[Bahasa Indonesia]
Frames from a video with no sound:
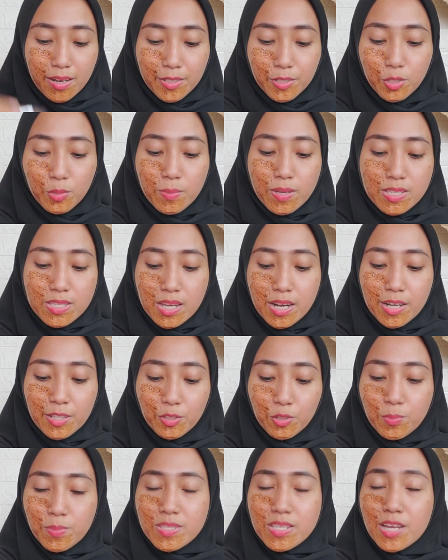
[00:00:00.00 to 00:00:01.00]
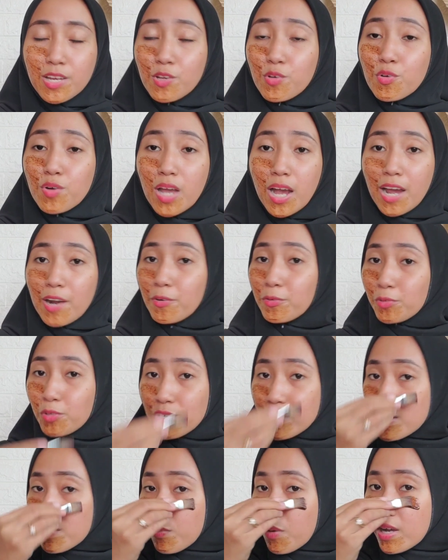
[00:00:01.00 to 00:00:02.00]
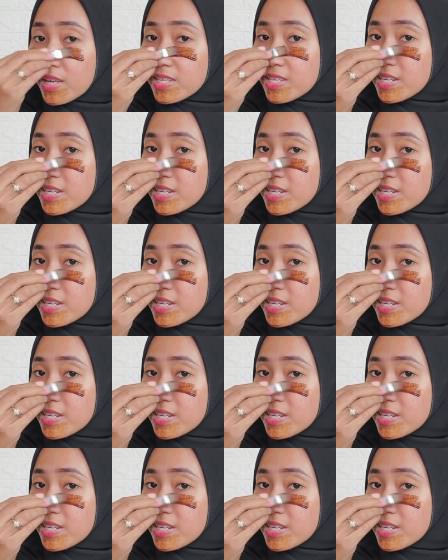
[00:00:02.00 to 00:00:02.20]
dan untuk masker itu bisa digunakan untuk semua